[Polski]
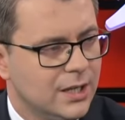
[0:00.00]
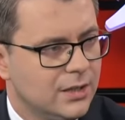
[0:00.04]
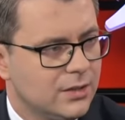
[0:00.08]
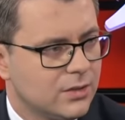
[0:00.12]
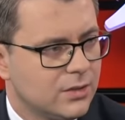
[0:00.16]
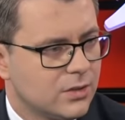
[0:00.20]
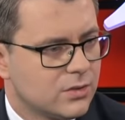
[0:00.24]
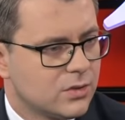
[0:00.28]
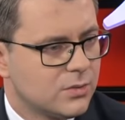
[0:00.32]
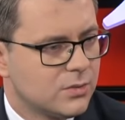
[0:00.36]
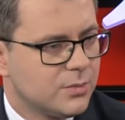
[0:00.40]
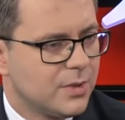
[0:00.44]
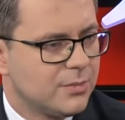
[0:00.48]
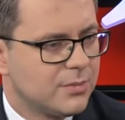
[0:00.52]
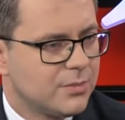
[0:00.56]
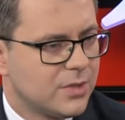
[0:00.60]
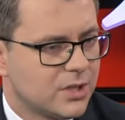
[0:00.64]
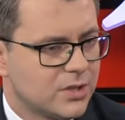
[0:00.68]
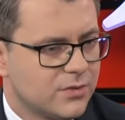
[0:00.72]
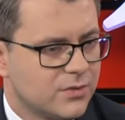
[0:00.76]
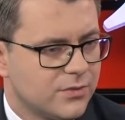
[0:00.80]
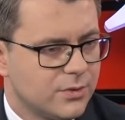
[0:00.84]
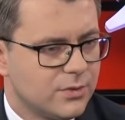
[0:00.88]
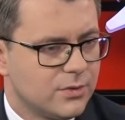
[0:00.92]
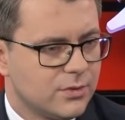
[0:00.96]
Rozumiem
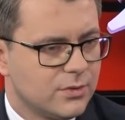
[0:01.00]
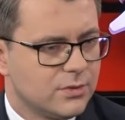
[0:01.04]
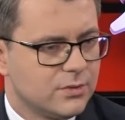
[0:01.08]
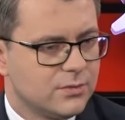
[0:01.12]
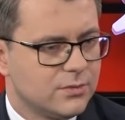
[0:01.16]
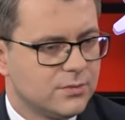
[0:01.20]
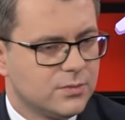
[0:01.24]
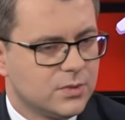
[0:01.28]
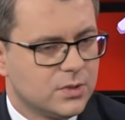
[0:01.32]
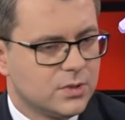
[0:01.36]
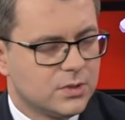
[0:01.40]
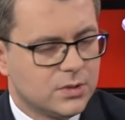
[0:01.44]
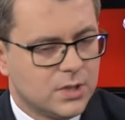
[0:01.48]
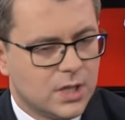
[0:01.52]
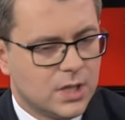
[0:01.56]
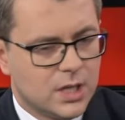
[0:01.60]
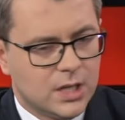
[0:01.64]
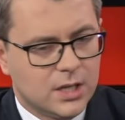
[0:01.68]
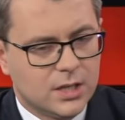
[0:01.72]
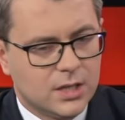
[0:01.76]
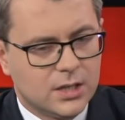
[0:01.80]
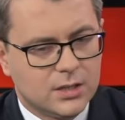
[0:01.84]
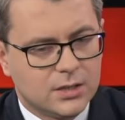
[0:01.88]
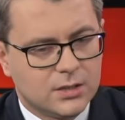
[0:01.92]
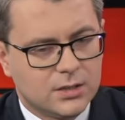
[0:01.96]
też fr
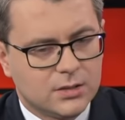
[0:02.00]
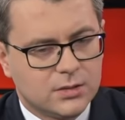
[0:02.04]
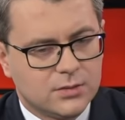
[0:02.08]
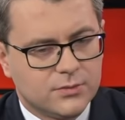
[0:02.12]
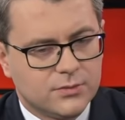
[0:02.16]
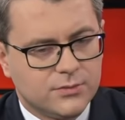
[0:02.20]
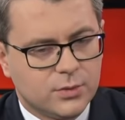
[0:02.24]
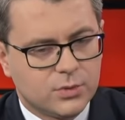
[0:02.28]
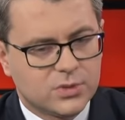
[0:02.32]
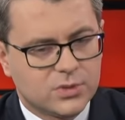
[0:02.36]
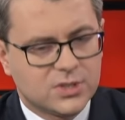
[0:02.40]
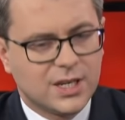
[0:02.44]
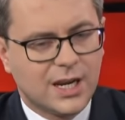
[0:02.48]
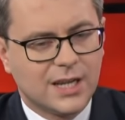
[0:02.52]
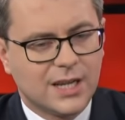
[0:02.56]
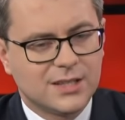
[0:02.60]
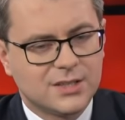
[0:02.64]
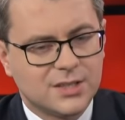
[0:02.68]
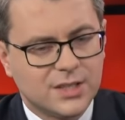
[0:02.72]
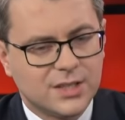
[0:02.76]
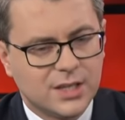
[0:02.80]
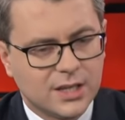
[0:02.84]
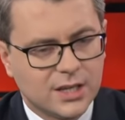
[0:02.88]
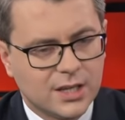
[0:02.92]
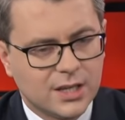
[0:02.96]
y, y,
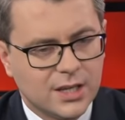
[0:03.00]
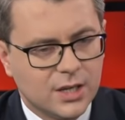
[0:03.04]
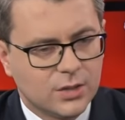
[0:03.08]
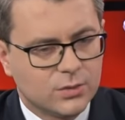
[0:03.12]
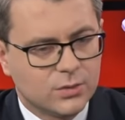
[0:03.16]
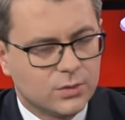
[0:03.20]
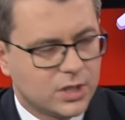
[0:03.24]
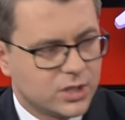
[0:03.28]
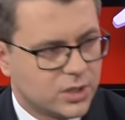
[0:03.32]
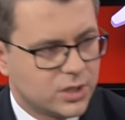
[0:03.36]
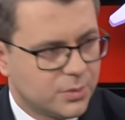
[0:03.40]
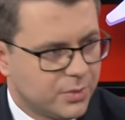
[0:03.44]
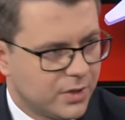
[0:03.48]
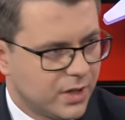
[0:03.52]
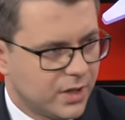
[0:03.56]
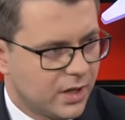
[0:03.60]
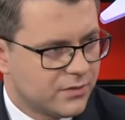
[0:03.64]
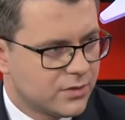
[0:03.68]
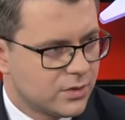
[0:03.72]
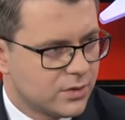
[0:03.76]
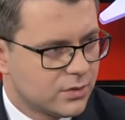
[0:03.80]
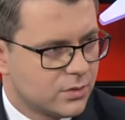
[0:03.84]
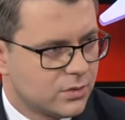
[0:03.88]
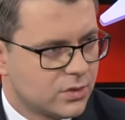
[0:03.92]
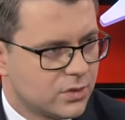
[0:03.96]
frustrację, która się
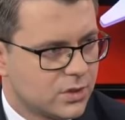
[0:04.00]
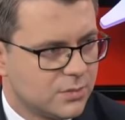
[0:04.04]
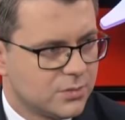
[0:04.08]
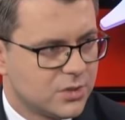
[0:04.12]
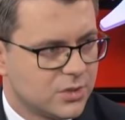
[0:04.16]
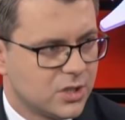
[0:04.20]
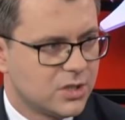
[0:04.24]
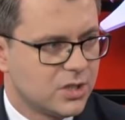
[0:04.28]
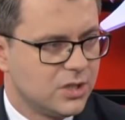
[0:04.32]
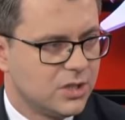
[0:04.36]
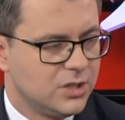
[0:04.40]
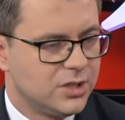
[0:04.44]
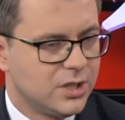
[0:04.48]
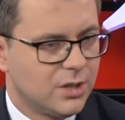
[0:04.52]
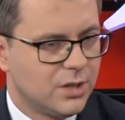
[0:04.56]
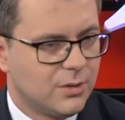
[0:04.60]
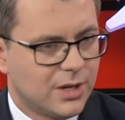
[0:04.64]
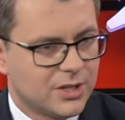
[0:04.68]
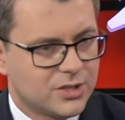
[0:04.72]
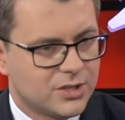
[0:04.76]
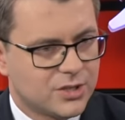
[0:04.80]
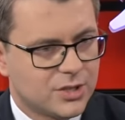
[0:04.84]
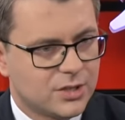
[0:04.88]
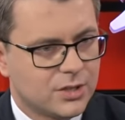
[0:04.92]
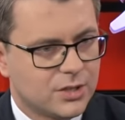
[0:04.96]
pojawia w związku z tym, że część
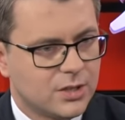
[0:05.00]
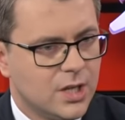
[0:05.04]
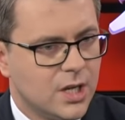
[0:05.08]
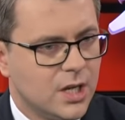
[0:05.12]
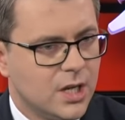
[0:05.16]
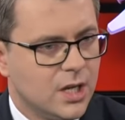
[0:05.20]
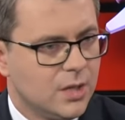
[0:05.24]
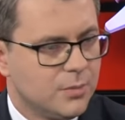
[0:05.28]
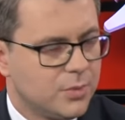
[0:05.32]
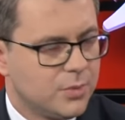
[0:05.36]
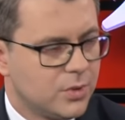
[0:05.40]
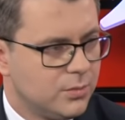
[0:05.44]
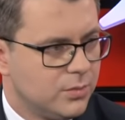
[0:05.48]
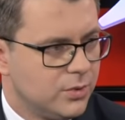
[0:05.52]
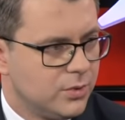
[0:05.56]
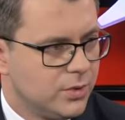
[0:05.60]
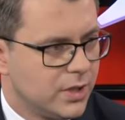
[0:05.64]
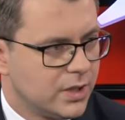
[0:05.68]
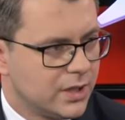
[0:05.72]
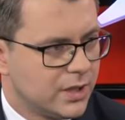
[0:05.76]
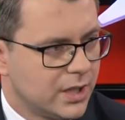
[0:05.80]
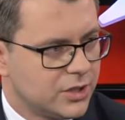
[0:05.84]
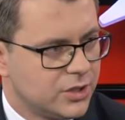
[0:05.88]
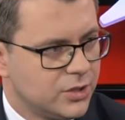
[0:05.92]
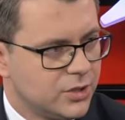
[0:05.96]
działaczy
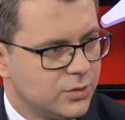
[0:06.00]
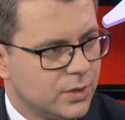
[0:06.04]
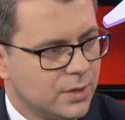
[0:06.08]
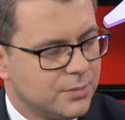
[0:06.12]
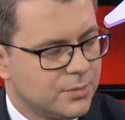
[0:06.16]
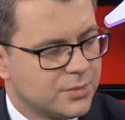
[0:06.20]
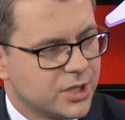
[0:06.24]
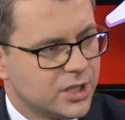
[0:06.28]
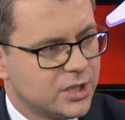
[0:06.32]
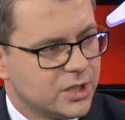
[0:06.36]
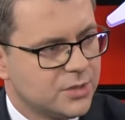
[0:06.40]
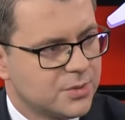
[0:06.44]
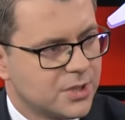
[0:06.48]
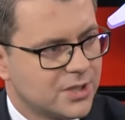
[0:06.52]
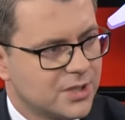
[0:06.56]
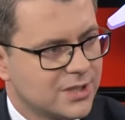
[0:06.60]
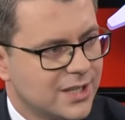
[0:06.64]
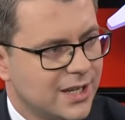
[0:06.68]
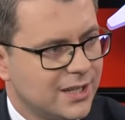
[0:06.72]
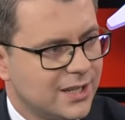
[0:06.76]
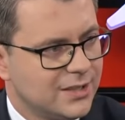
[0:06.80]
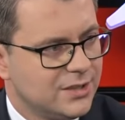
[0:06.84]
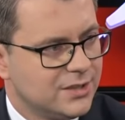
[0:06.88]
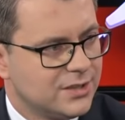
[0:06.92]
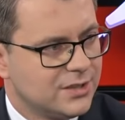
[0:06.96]
próbuje na siłę przejść przez
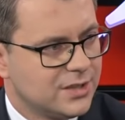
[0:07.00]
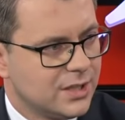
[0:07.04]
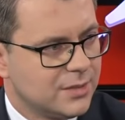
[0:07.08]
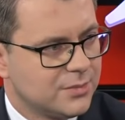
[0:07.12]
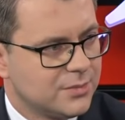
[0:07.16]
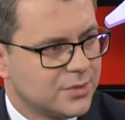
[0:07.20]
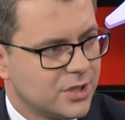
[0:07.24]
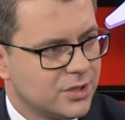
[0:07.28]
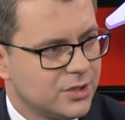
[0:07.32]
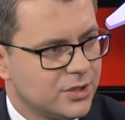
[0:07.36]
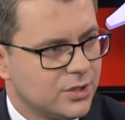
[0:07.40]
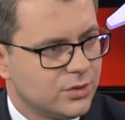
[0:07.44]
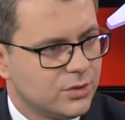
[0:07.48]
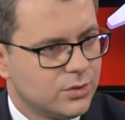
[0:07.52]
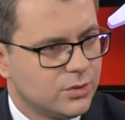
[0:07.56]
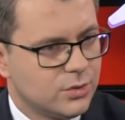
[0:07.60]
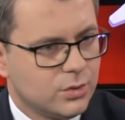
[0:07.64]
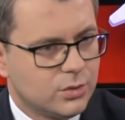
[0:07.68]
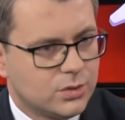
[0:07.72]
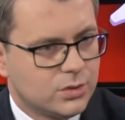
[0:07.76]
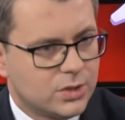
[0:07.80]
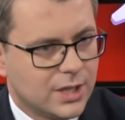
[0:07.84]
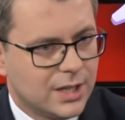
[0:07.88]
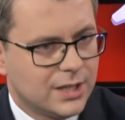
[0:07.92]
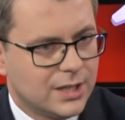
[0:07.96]
granicę, przeciąć
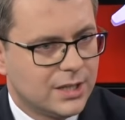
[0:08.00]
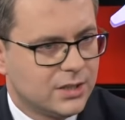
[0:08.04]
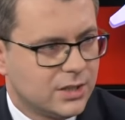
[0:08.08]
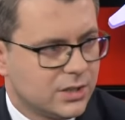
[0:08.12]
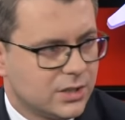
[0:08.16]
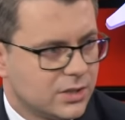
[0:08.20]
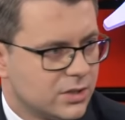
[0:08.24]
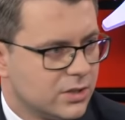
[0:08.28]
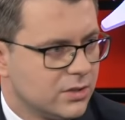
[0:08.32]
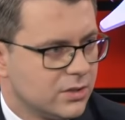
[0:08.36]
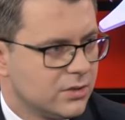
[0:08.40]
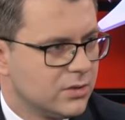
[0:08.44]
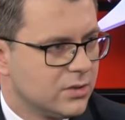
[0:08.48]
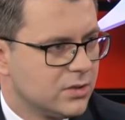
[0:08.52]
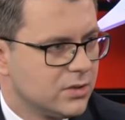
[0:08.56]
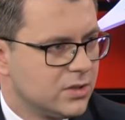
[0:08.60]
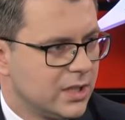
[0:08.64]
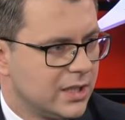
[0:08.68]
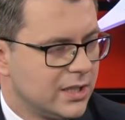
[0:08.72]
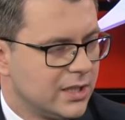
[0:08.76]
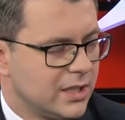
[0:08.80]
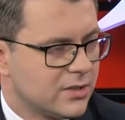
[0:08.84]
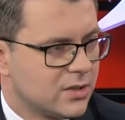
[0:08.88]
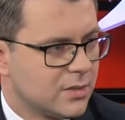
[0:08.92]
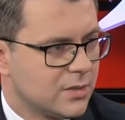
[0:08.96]
druty, ale też y,
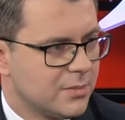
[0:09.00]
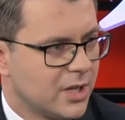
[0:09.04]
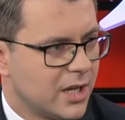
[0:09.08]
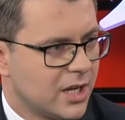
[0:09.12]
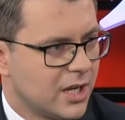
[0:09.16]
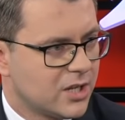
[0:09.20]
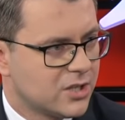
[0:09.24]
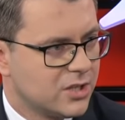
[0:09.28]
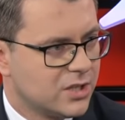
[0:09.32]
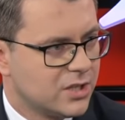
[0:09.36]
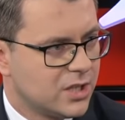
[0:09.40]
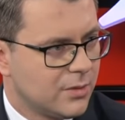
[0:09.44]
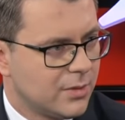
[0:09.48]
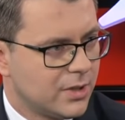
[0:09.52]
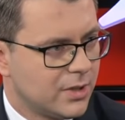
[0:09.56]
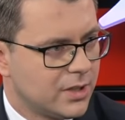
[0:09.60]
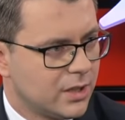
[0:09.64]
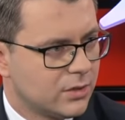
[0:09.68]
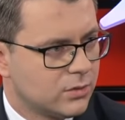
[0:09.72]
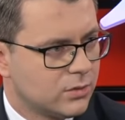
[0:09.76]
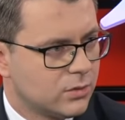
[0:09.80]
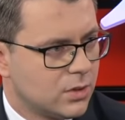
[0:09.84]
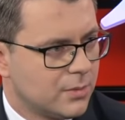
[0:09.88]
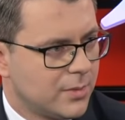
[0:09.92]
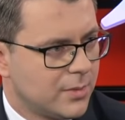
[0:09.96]
cenię sobie każde
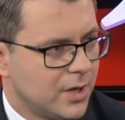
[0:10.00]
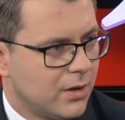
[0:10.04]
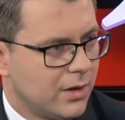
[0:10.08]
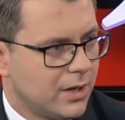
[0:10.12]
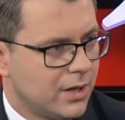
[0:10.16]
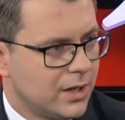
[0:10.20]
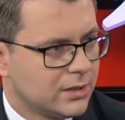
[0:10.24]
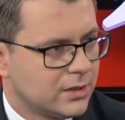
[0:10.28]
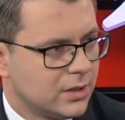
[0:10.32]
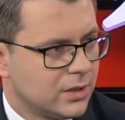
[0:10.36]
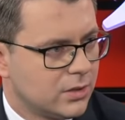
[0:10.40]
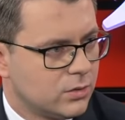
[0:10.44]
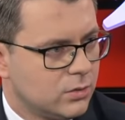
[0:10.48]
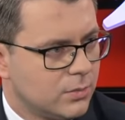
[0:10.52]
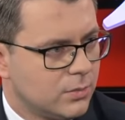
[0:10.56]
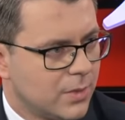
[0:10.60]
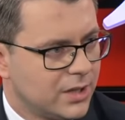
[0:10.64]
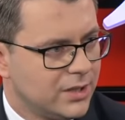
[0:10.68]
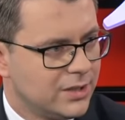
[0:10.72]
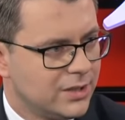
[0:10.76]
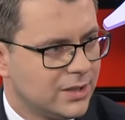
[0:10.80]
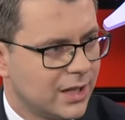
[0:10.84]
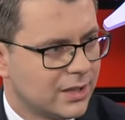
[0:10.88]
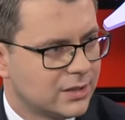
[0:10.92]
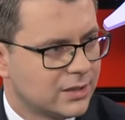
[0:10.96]
działania, które mają charakter
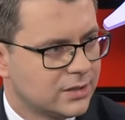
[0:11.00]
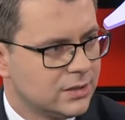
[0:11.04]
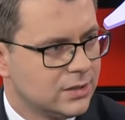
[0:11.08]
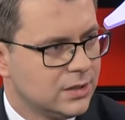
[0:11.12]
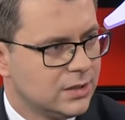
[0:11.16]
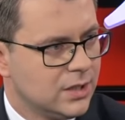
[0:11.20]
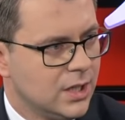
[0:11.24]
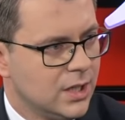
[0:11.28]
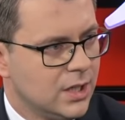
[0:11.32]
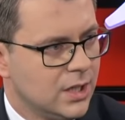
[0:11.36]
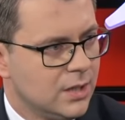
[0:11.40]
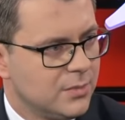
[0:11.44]
humanitarny.